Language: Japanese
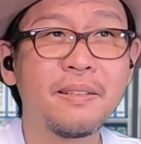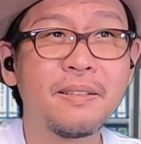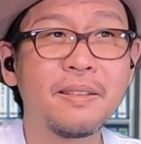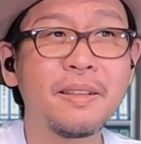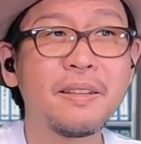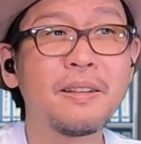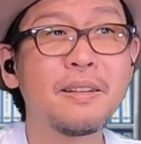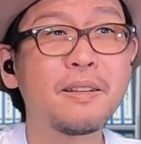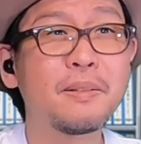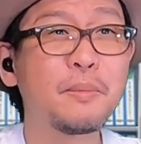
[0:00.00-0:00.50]

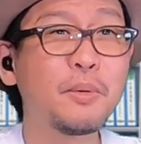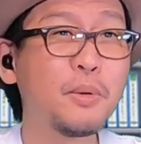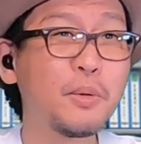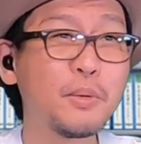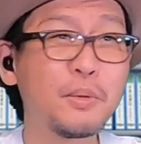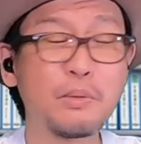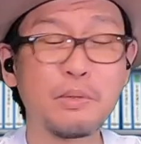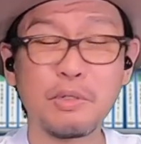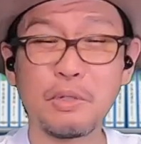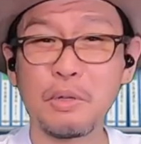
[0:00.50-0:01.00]
いや、
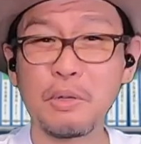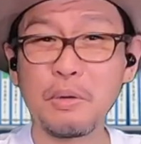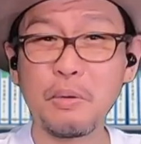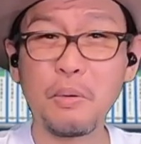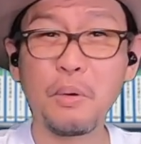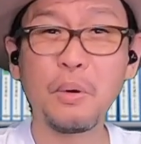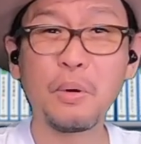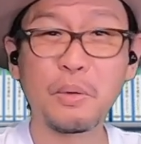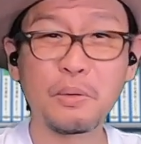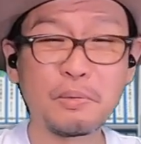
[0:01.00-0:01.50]
もう、じゃあ行
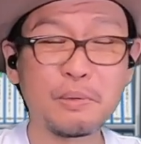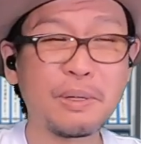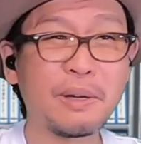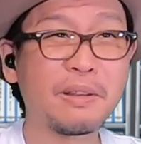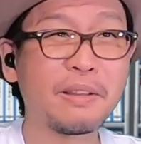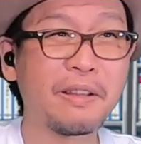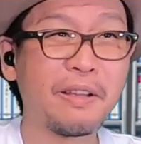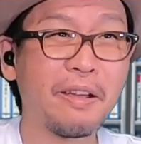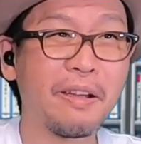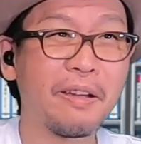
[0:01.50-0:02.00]
こうよ、二
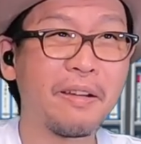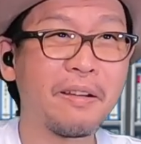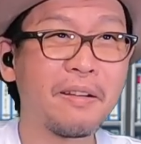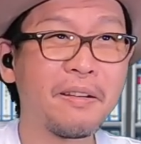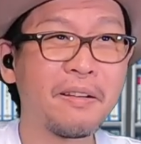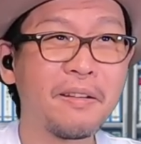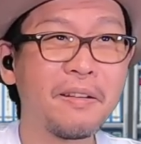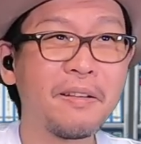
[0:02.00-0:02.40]
人で。